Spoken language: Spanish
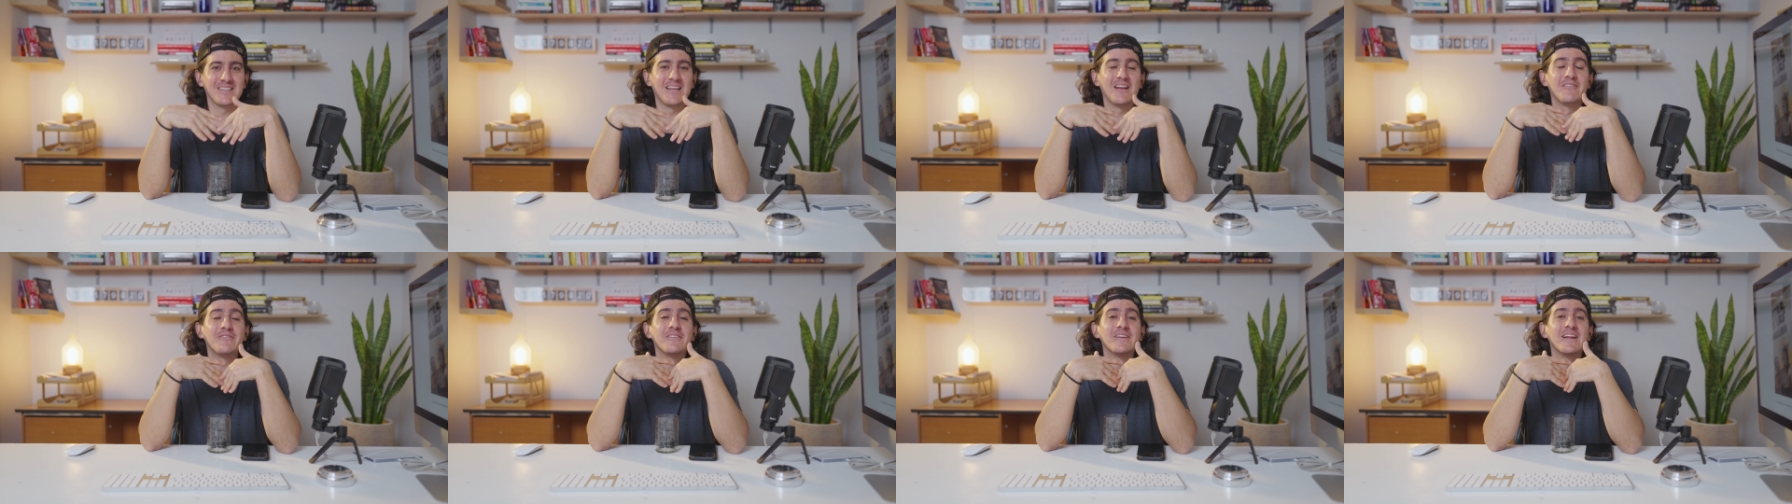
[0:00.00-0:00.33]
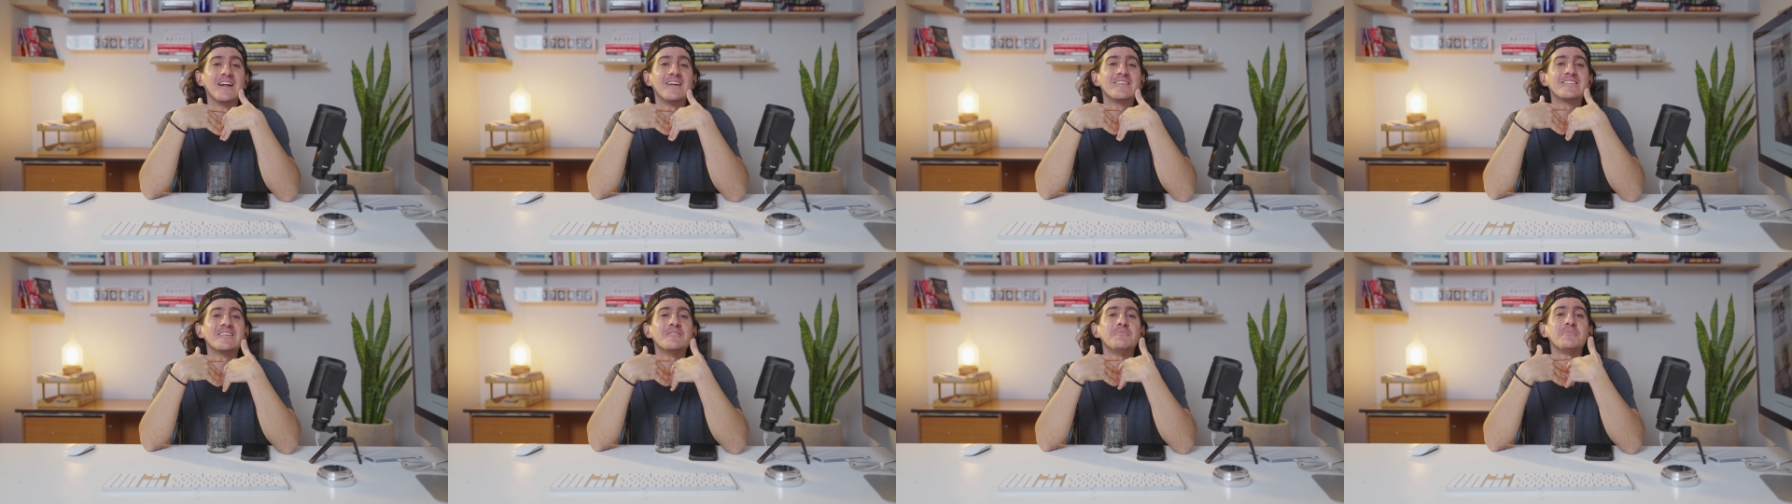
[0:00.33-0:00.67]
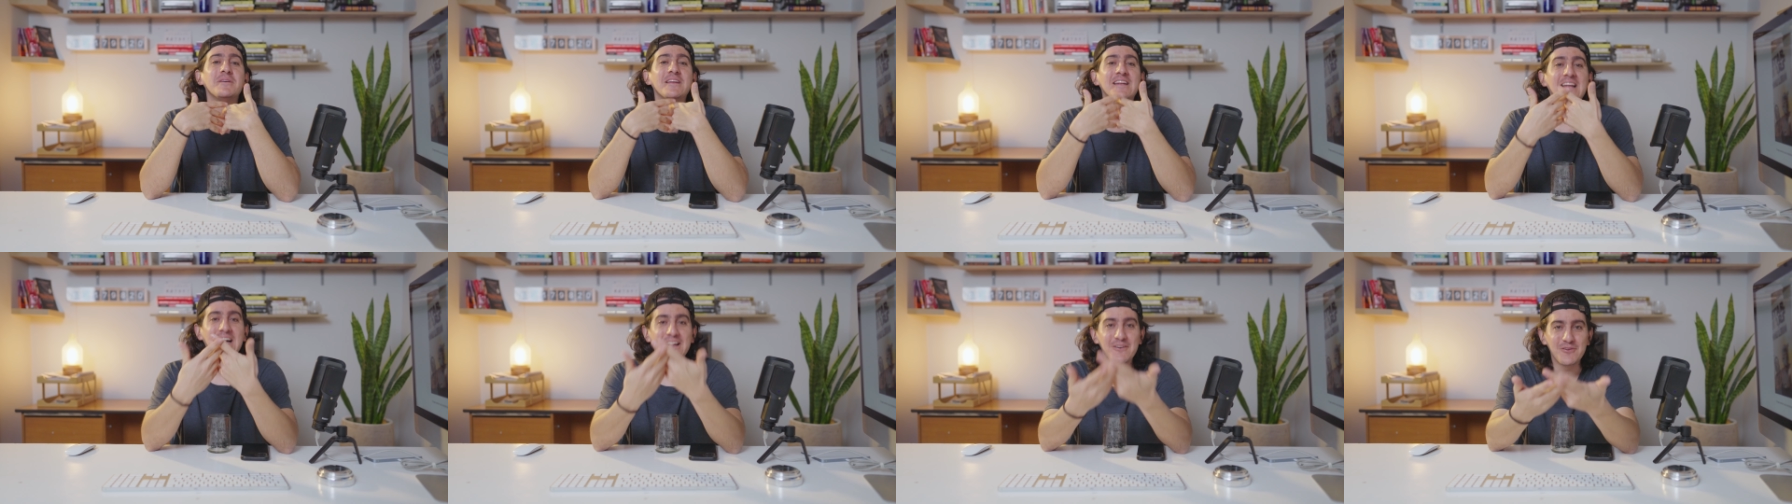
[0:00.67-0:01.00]
y al final
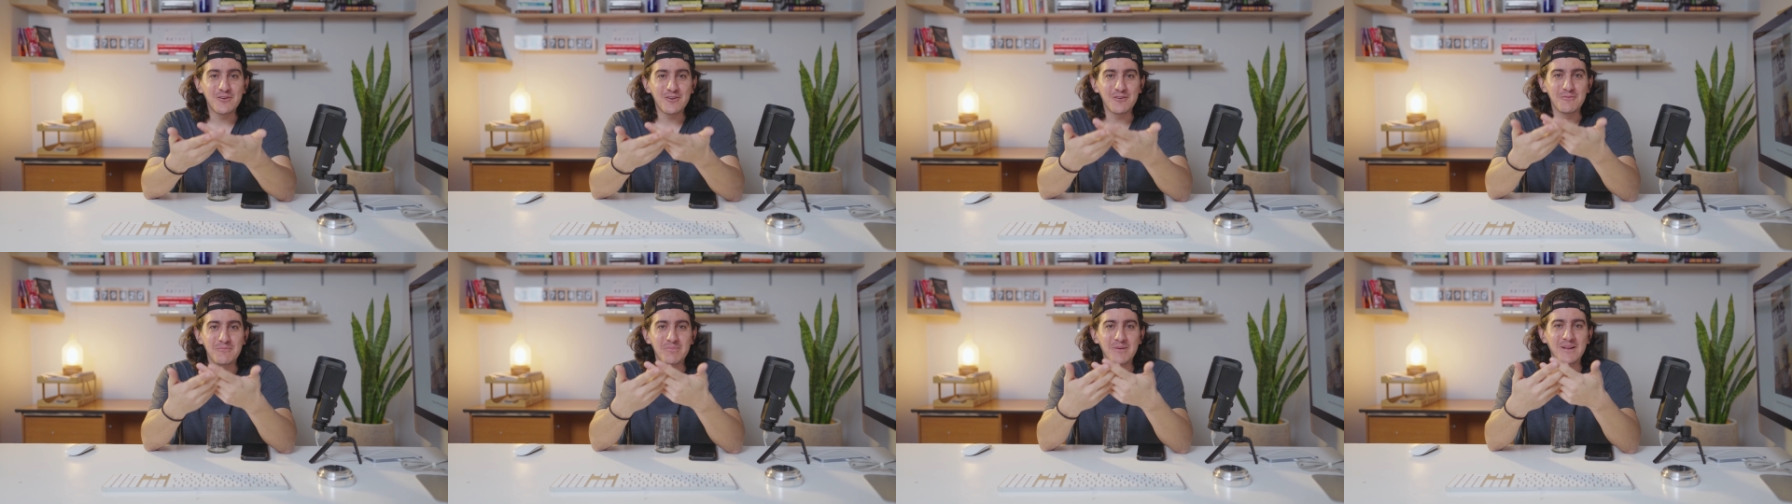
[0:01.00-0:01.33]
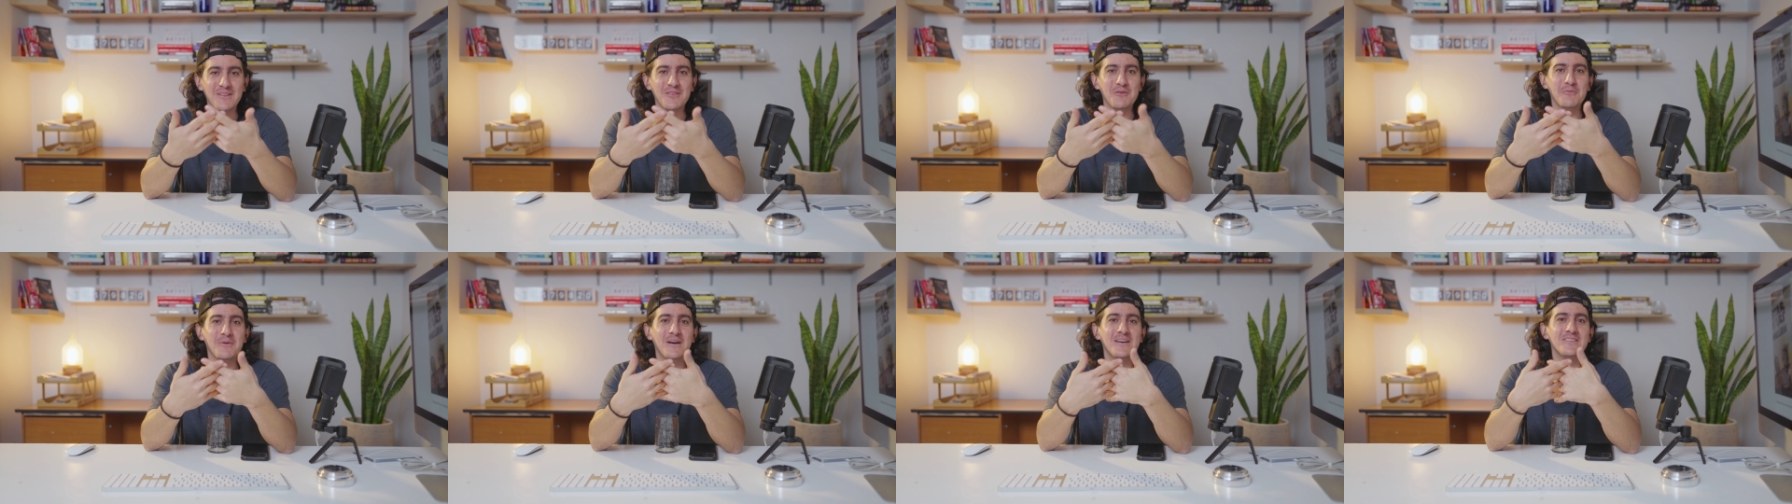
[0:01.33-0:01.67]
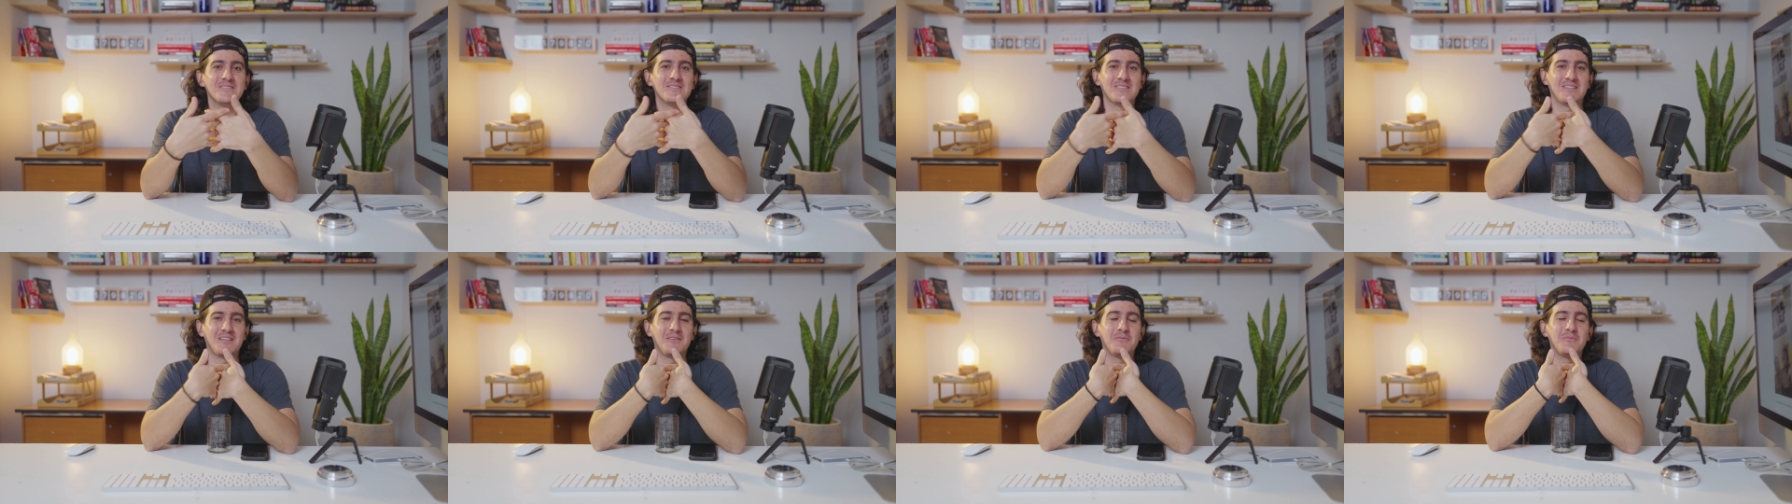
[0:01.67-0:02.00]
terminaron comprando
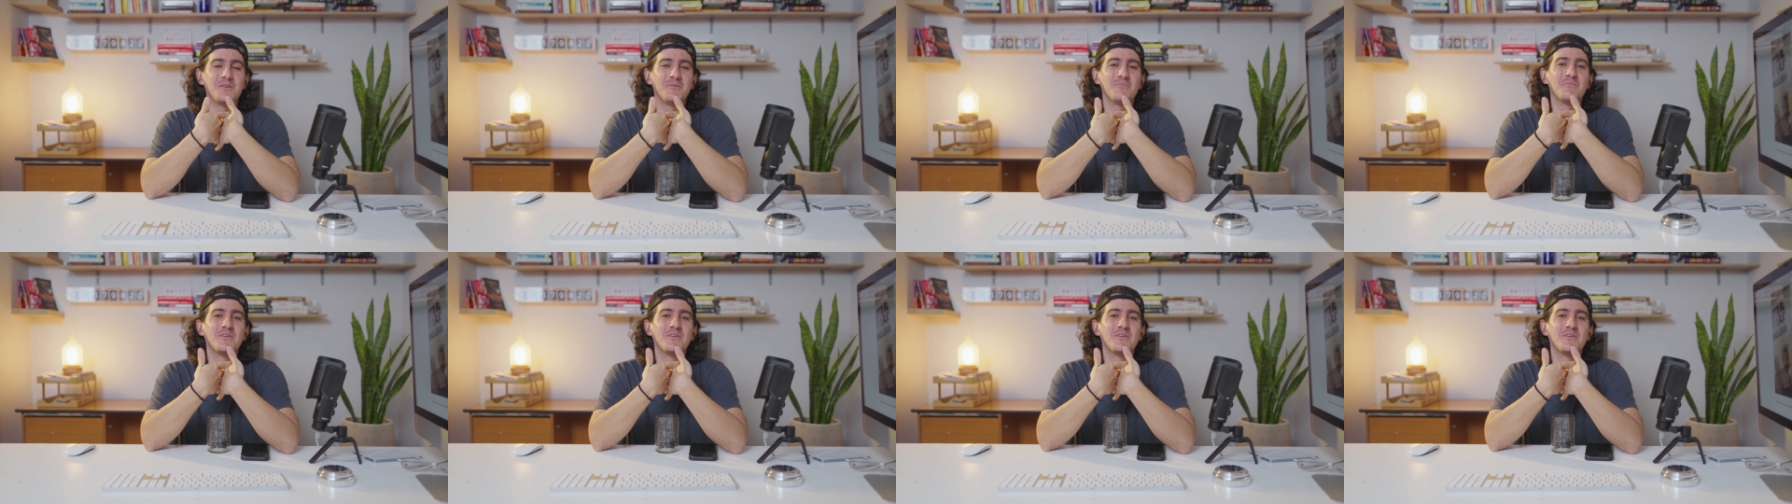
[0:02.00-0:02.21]
más y mi